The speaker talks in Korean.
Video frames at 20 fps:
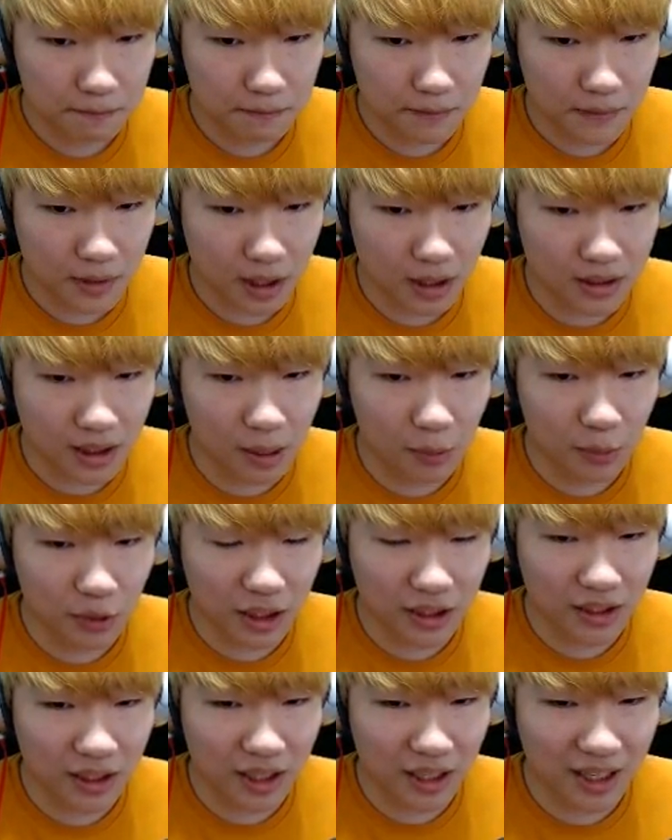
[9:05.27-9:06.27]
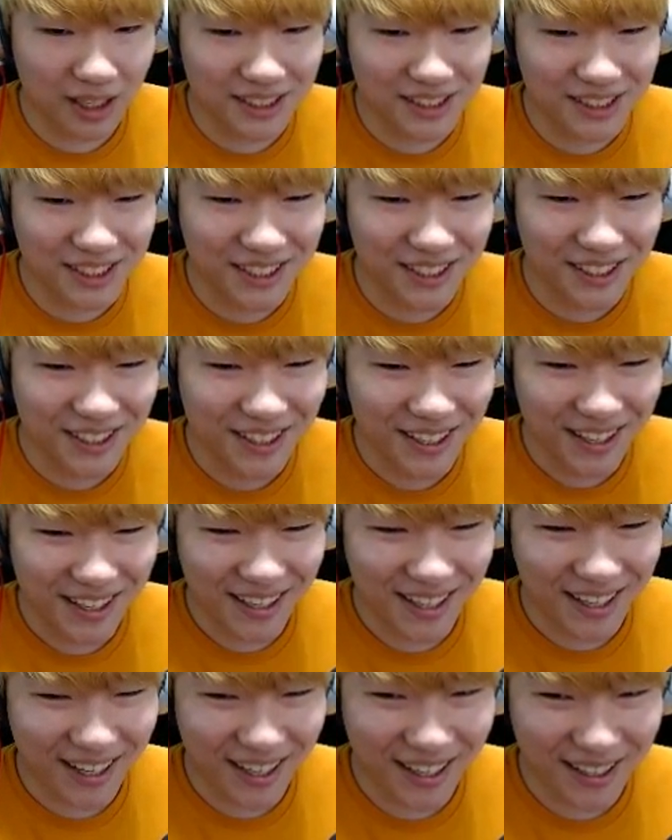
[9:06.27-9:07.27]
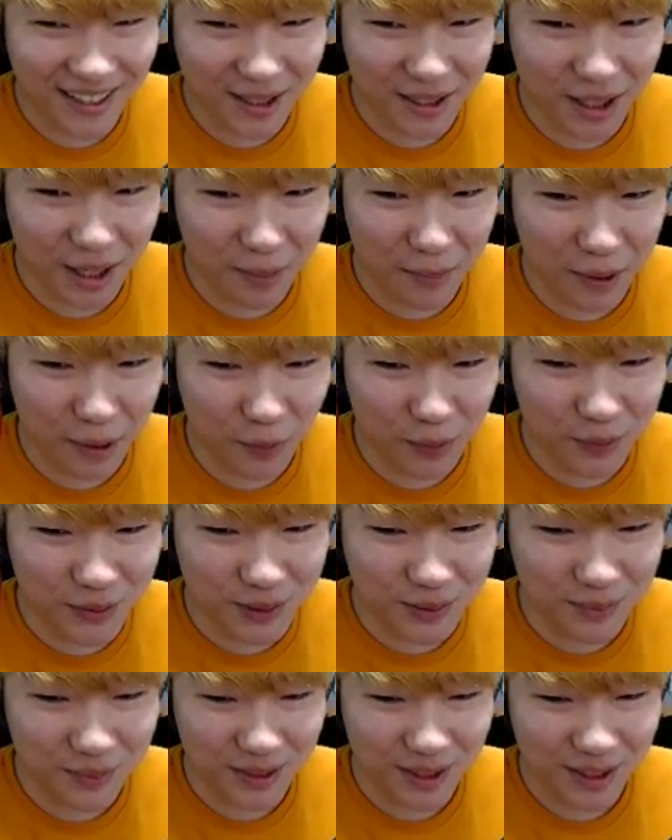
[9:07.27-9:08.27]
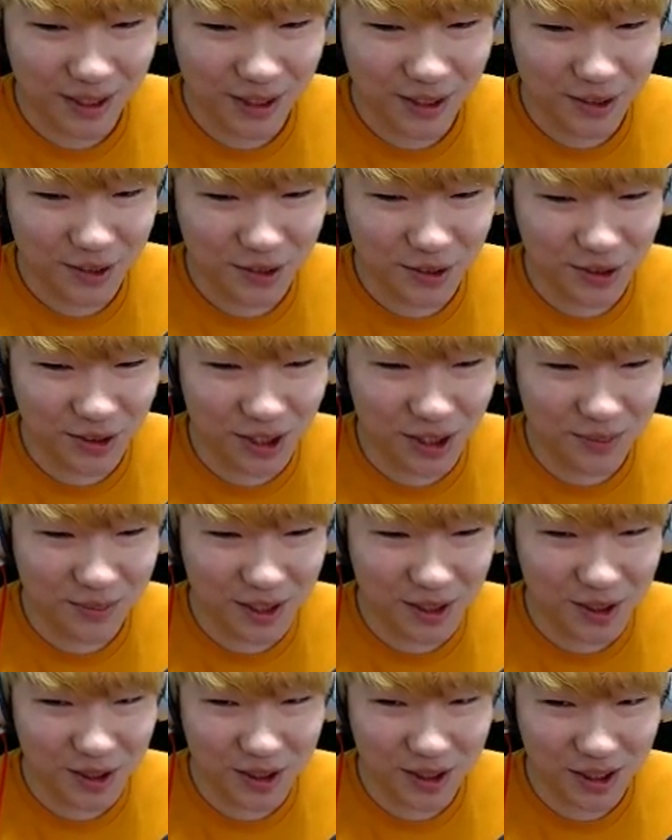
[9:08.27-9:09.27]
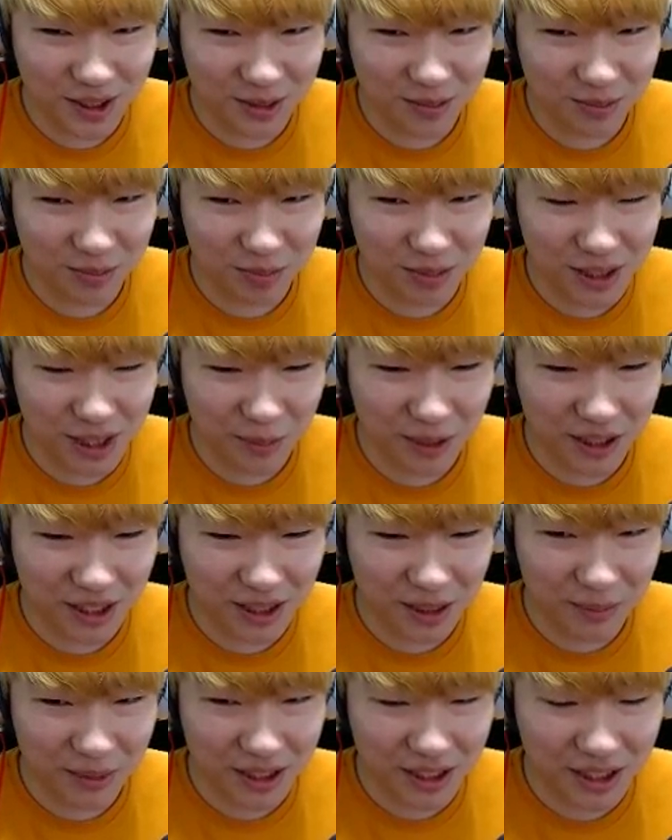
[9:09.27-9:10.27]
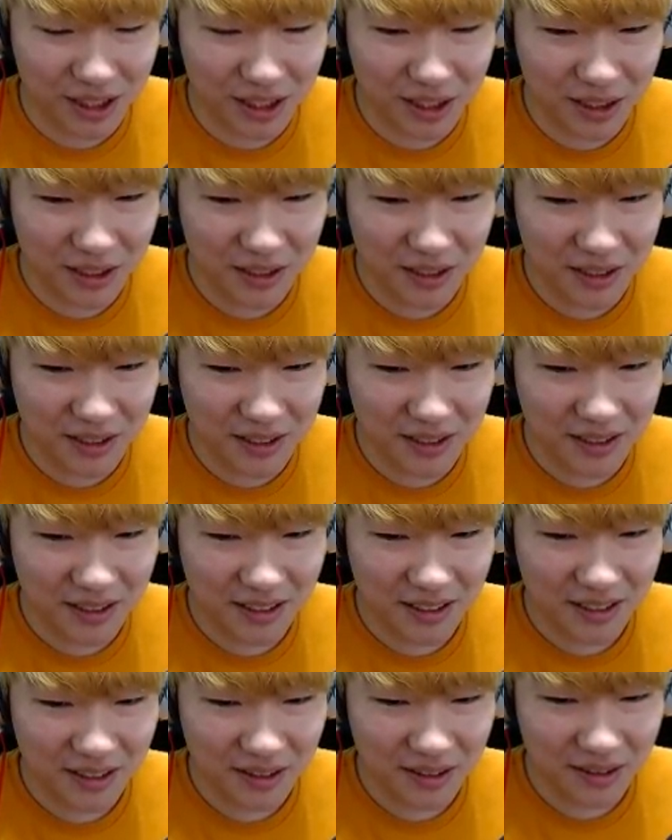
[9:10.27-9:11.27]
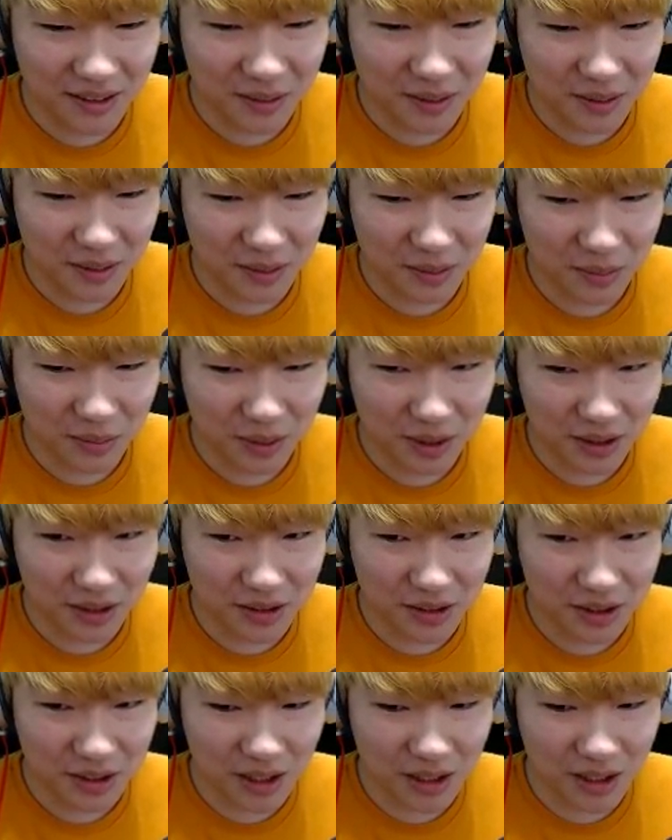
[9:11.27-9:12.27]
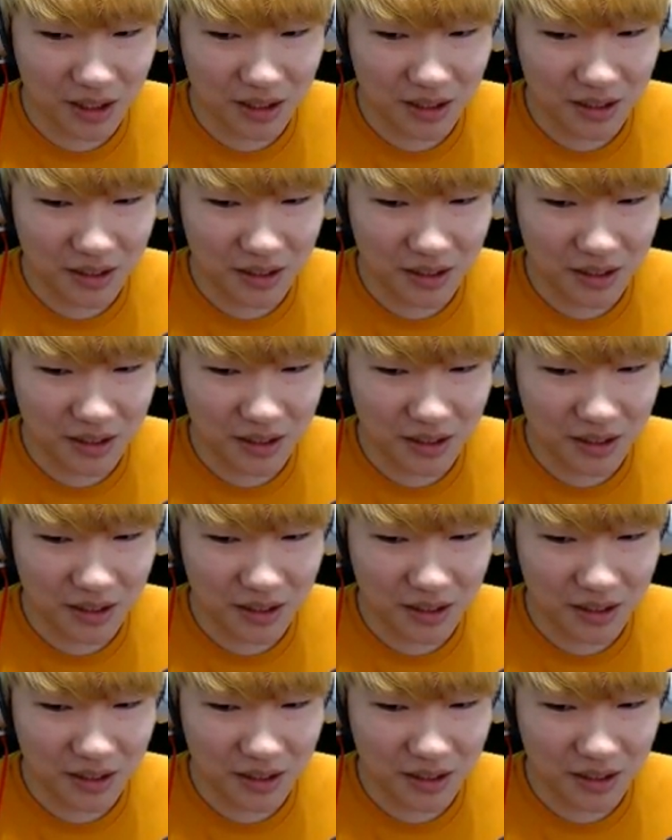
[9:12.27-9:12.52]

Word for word: 아 잘못 왔네 아씨 아 나 내 배고픔 죽어 임마 씨나 지금 민감하니까 말이야 뭐하는 짓이야?